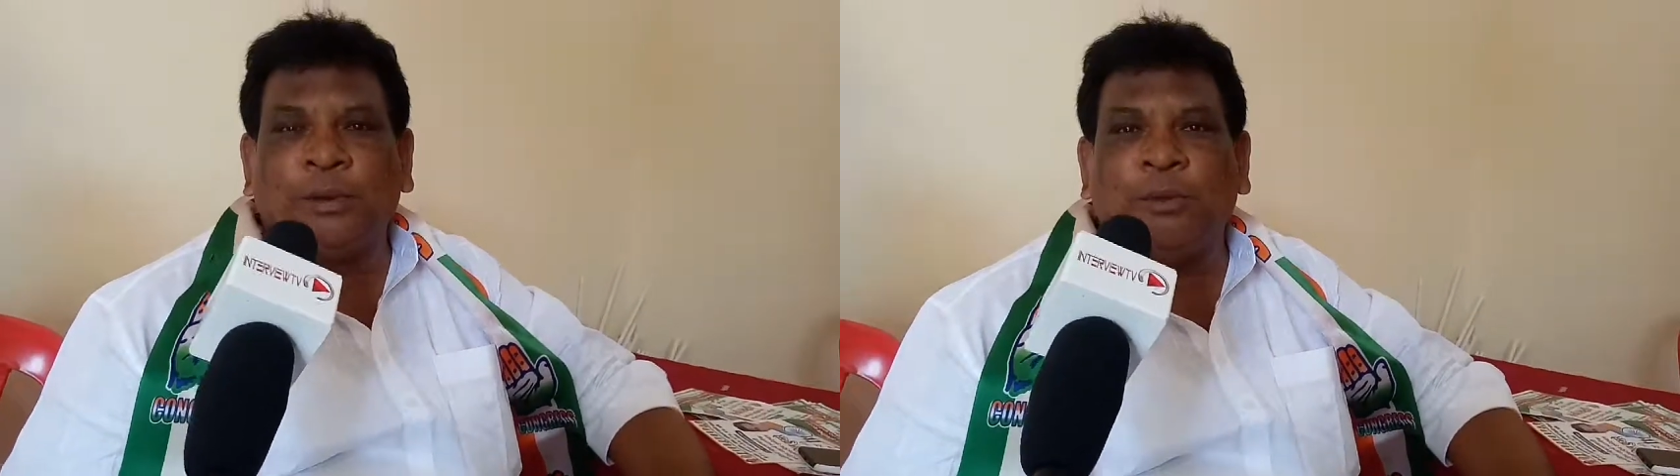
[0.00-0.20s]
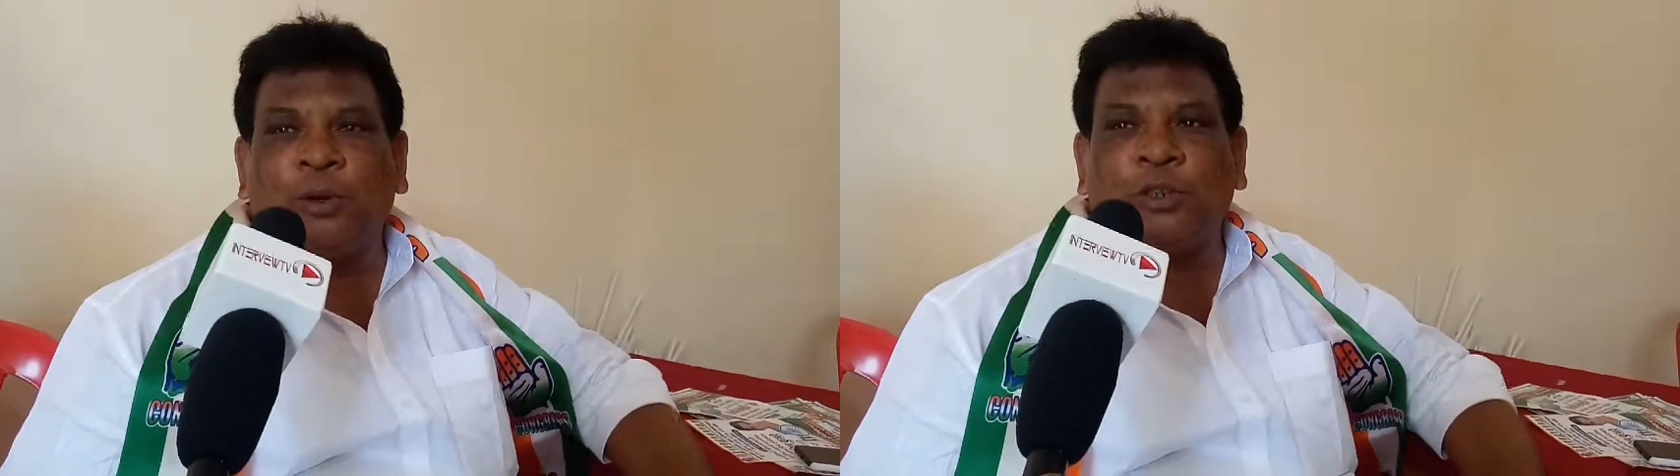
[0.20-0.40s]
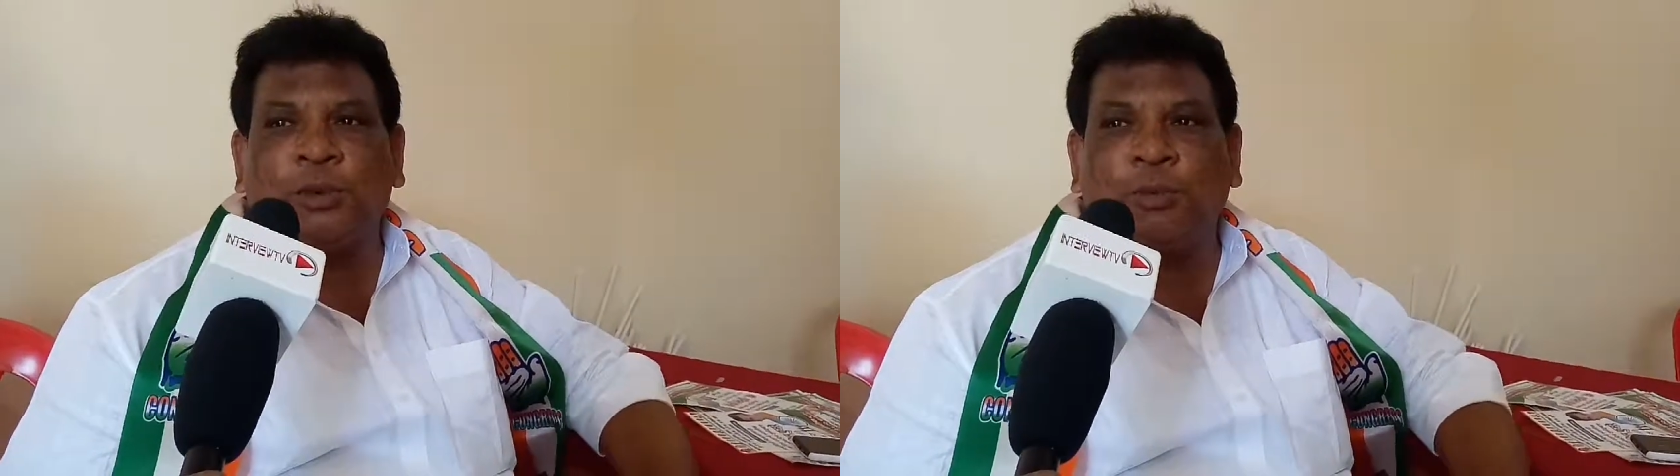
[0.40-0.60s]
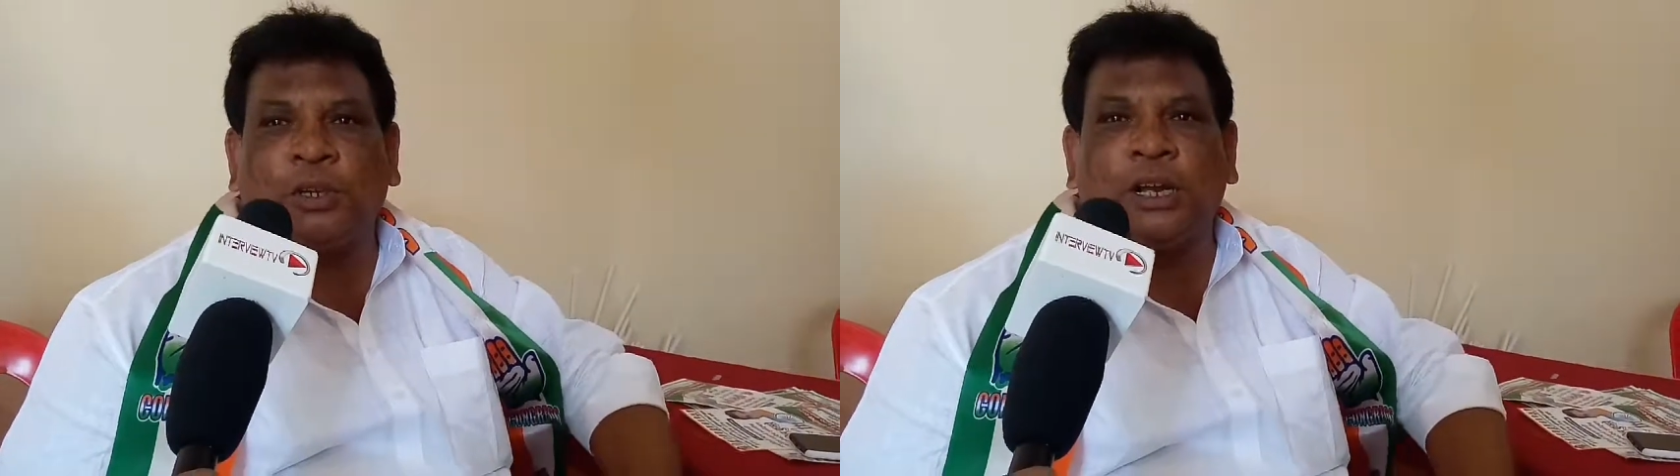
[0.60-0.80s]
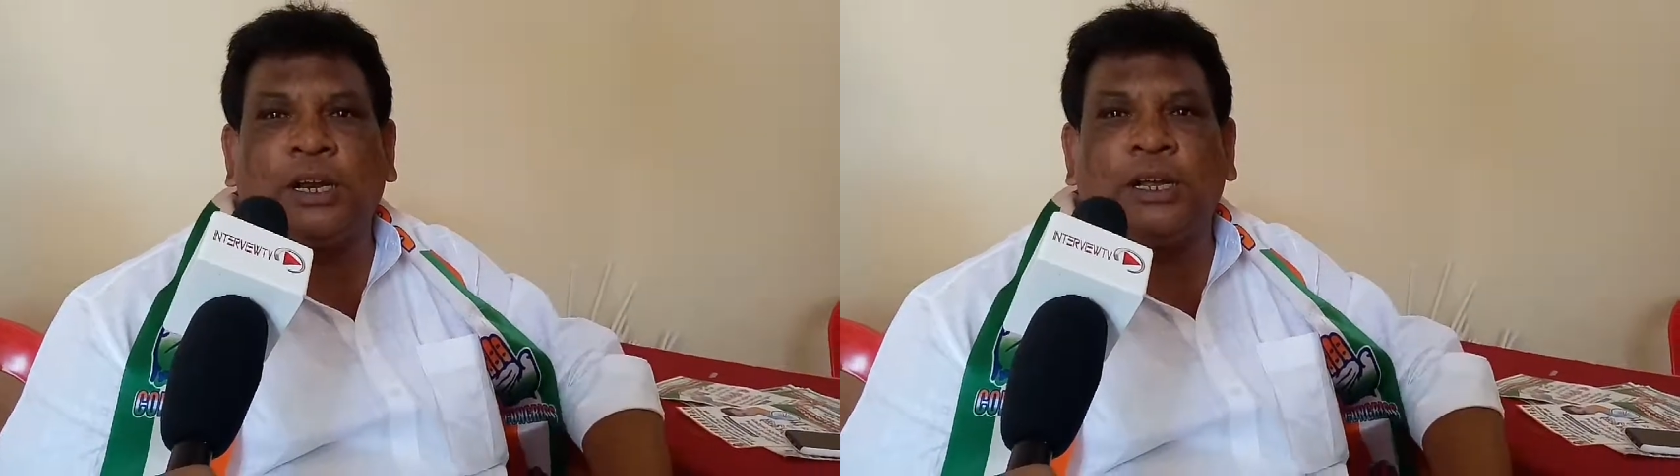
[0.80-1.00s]
मेरे को सपोर्ट
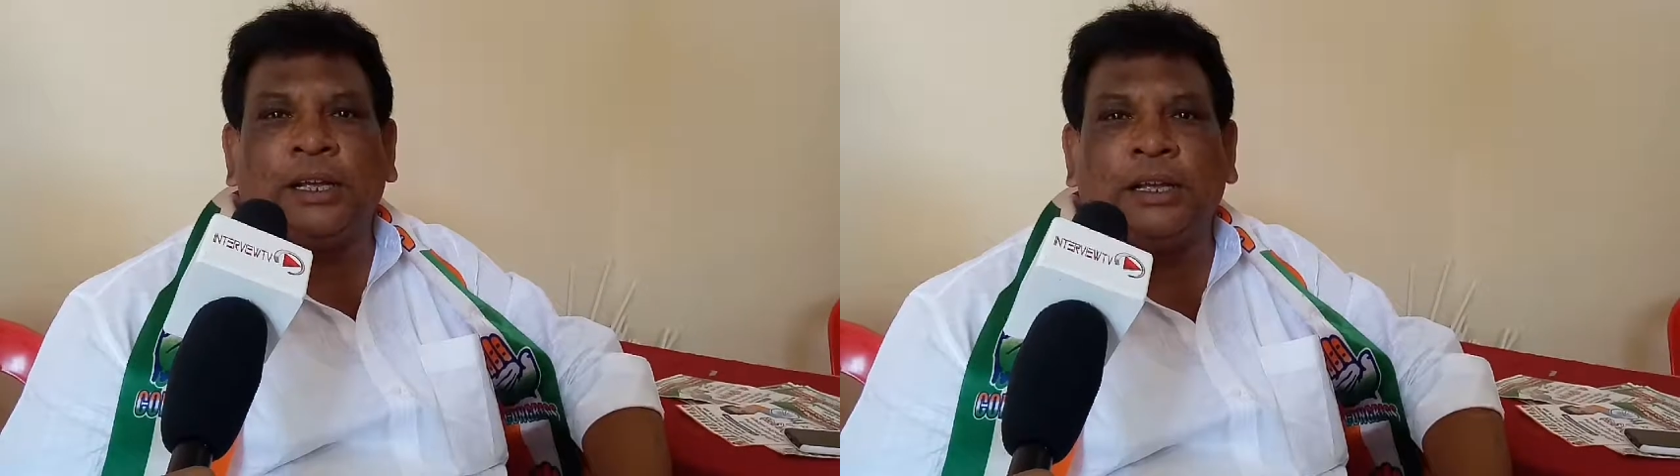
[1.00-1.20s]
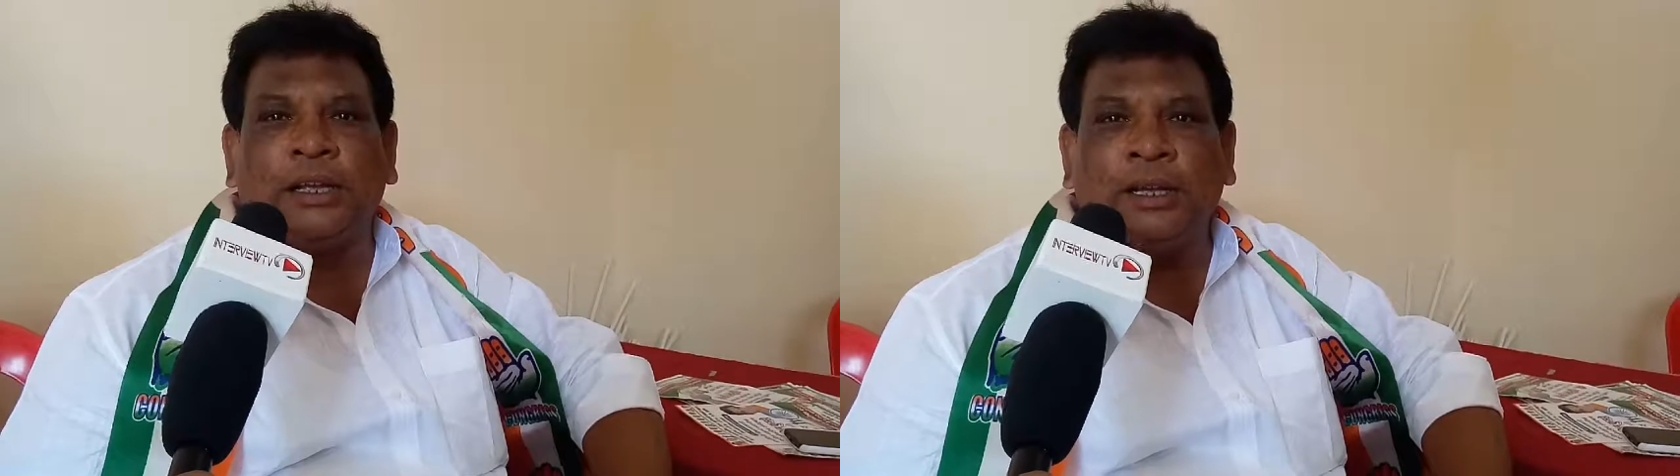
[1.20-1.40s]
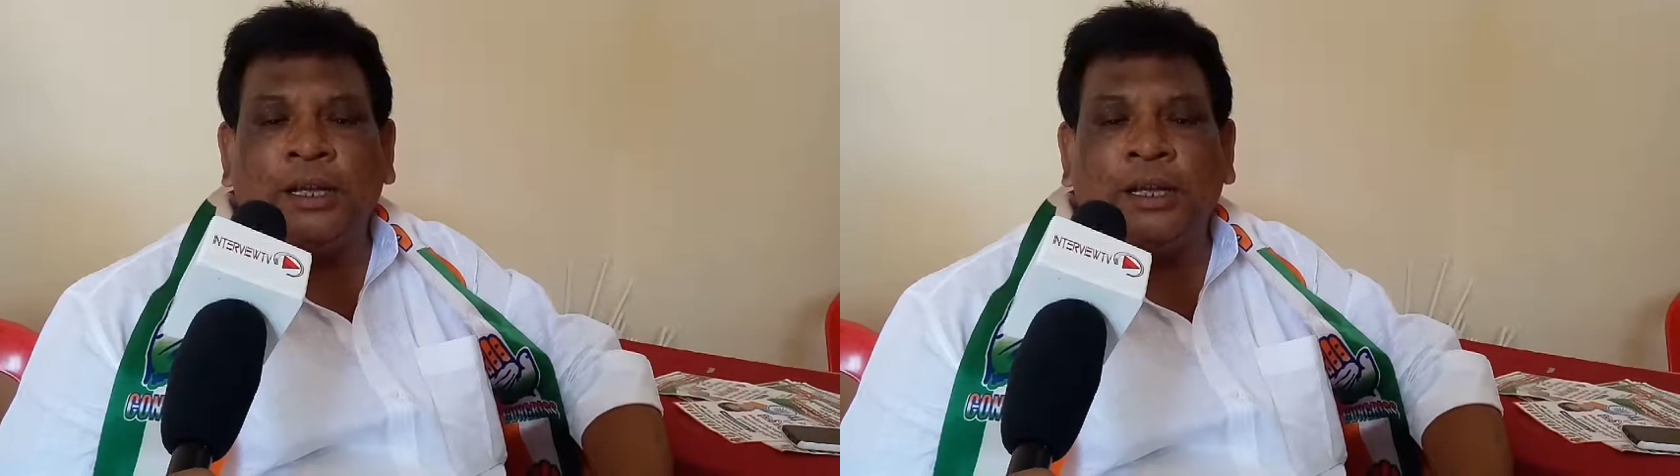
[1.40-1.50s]
कर रहे हैं